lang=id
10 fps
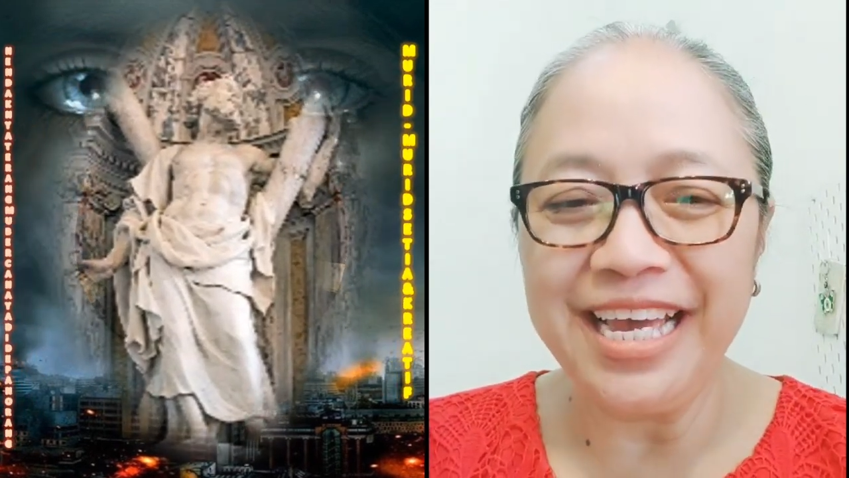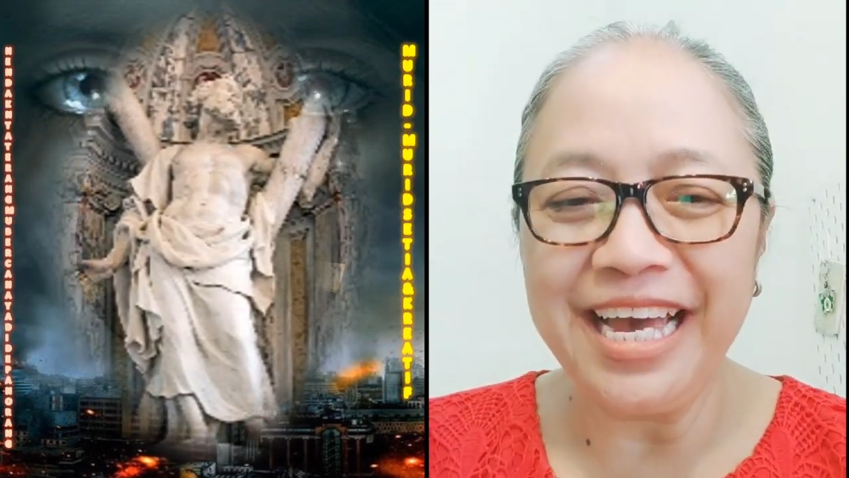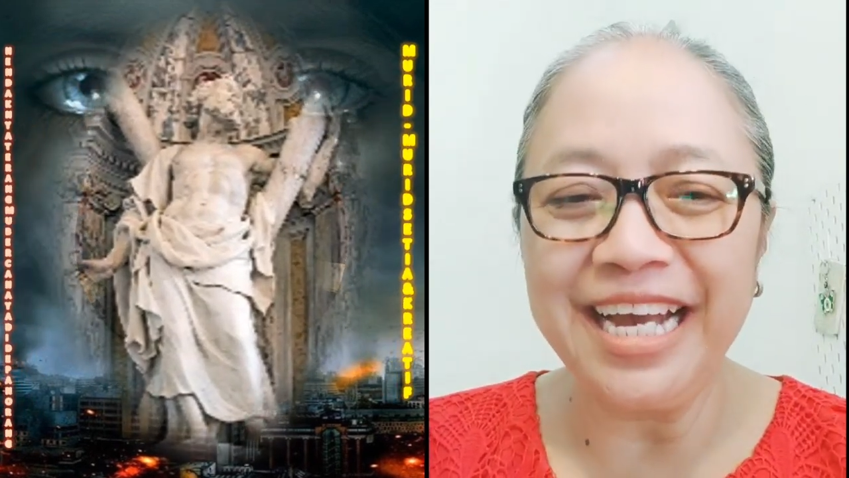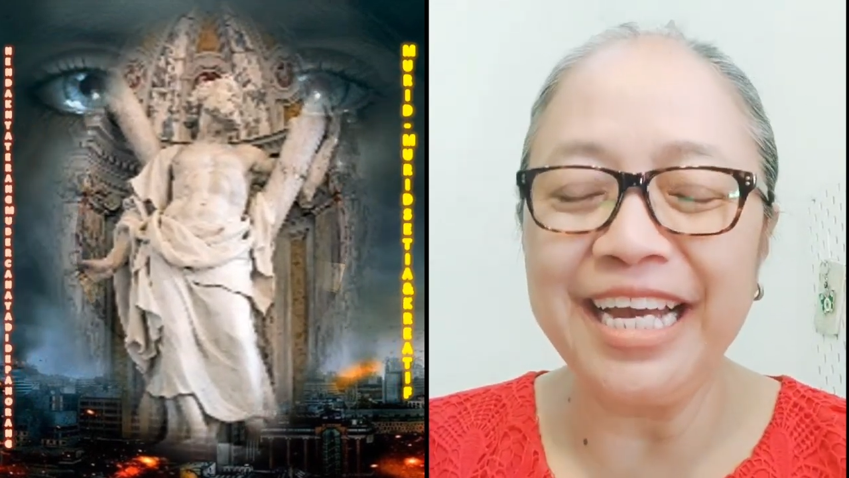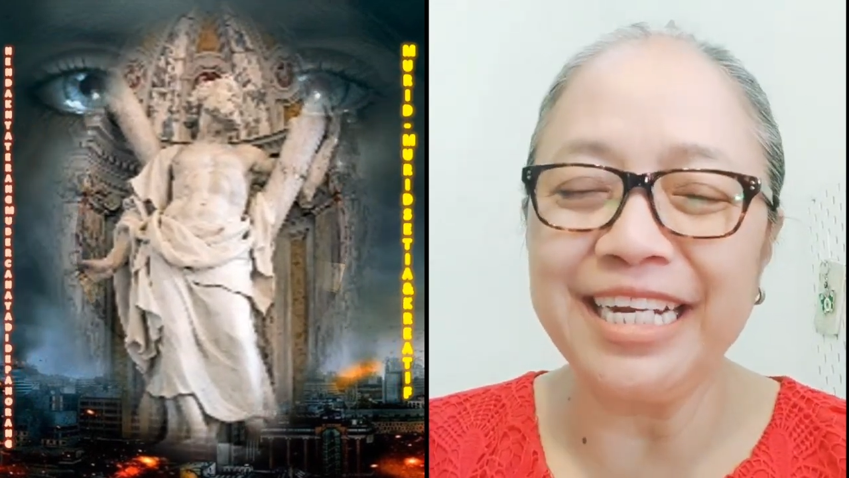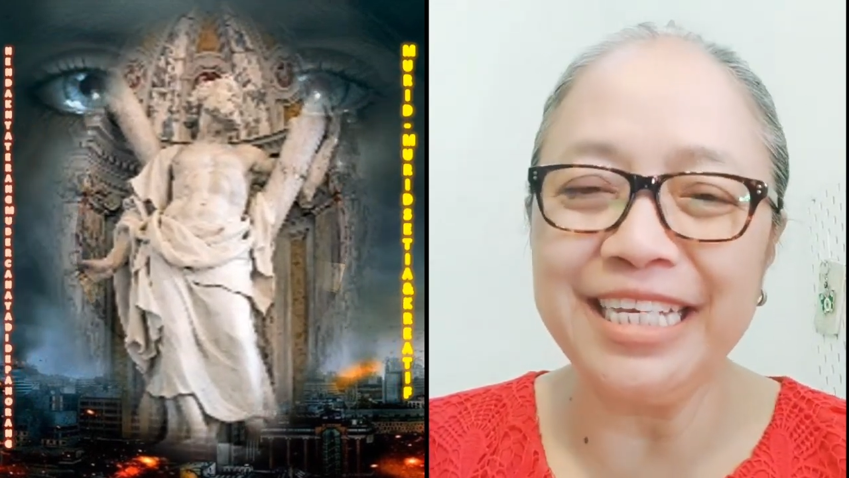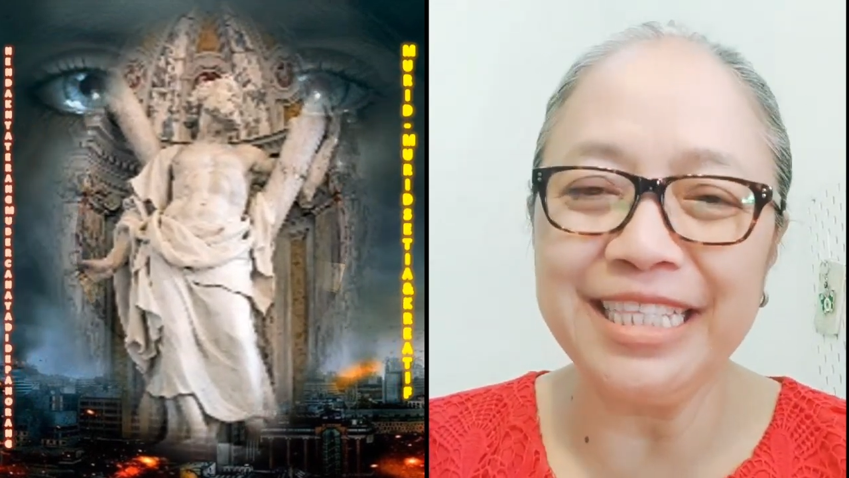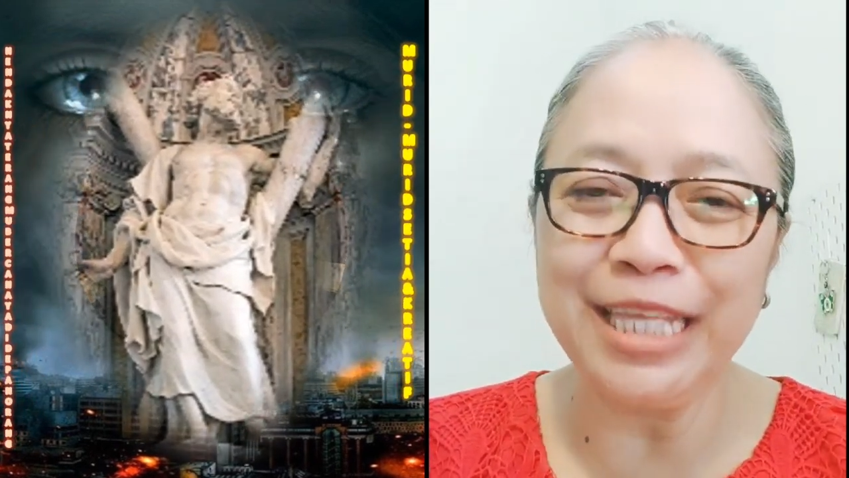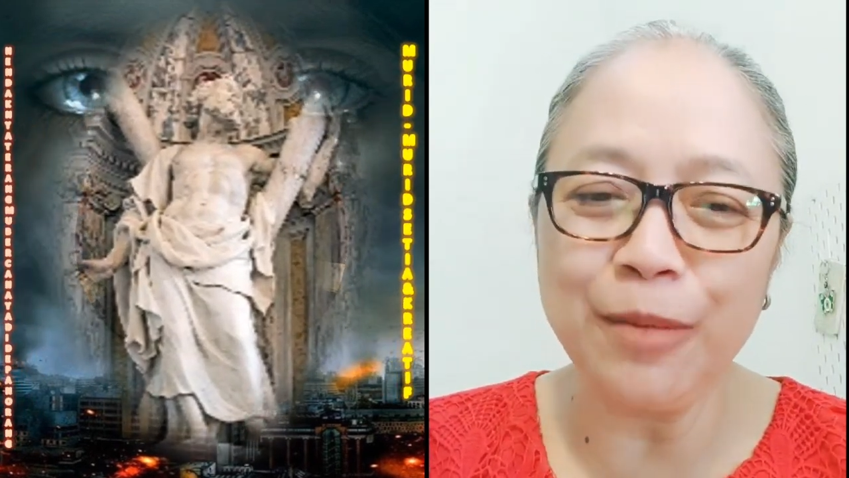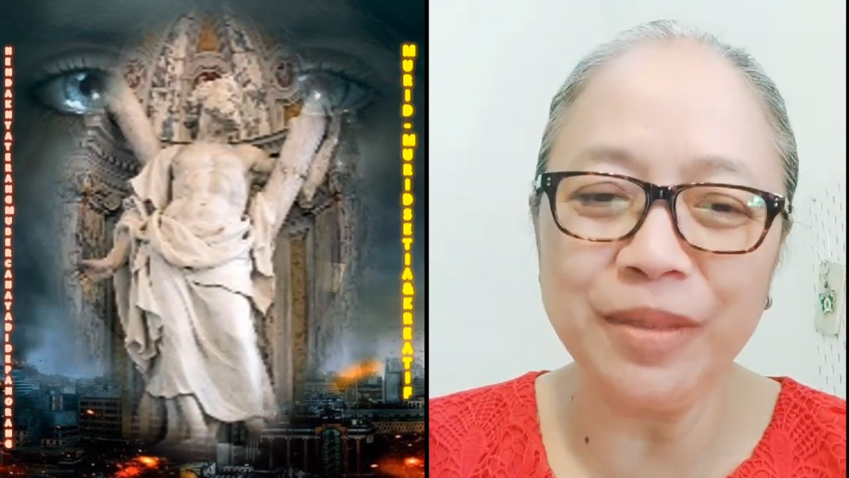agar
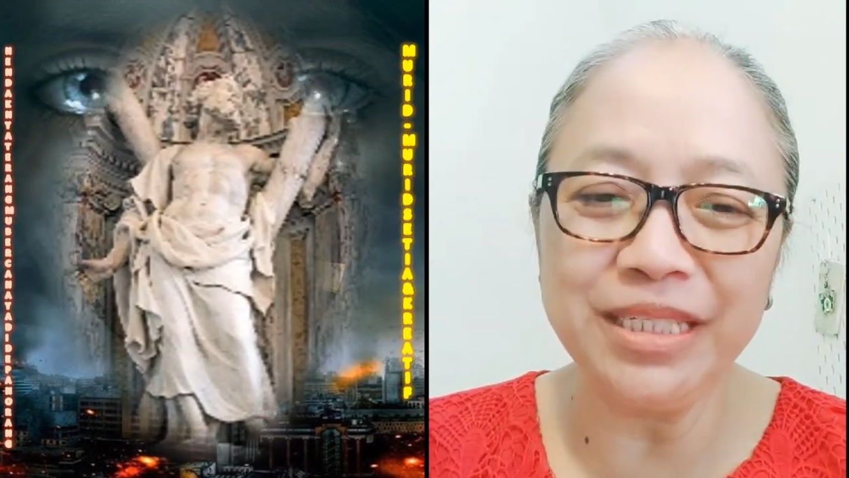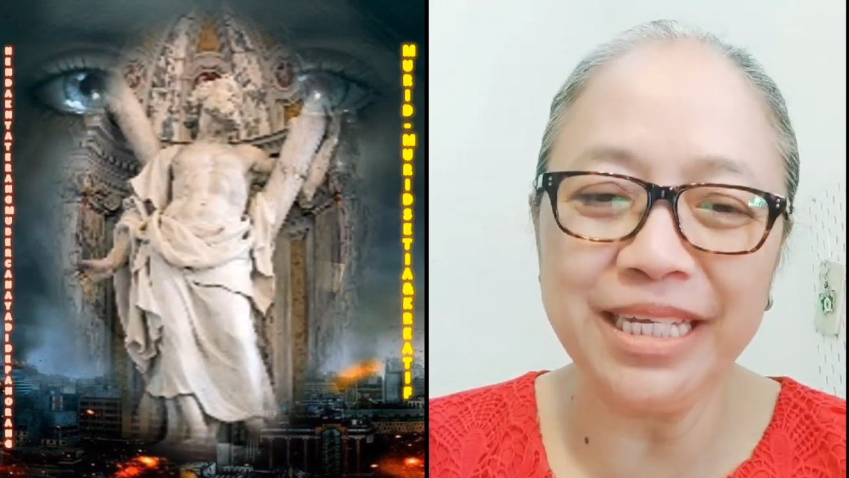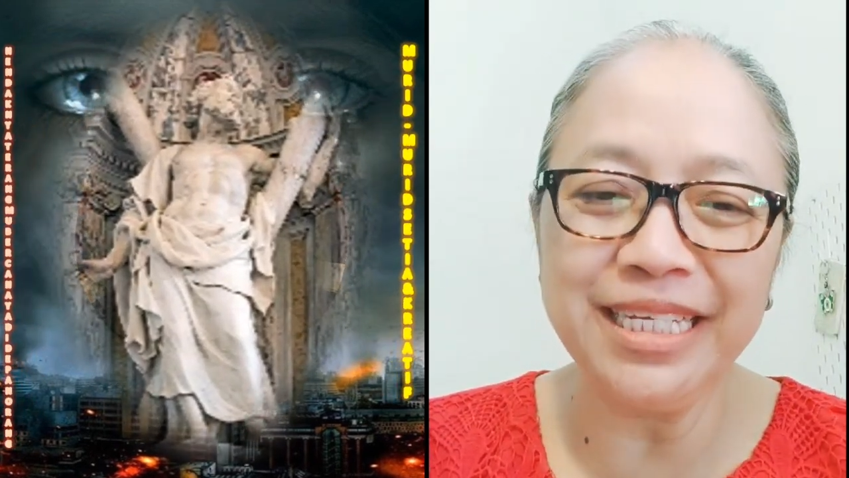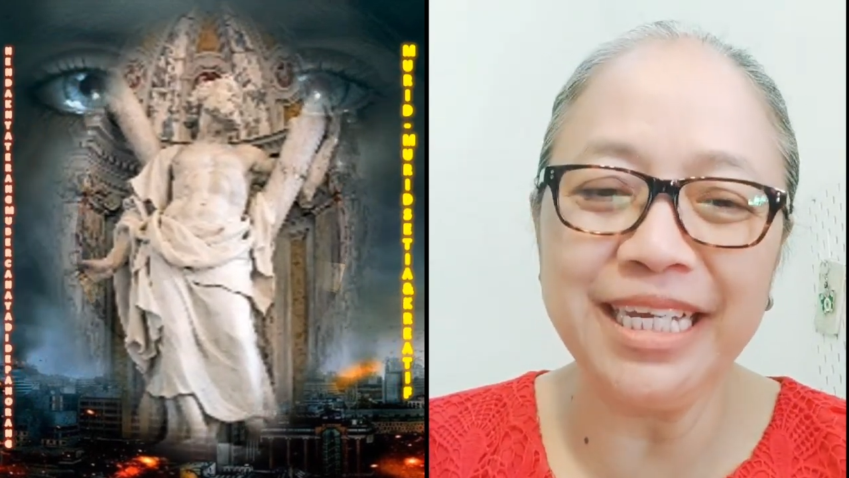kita menjadi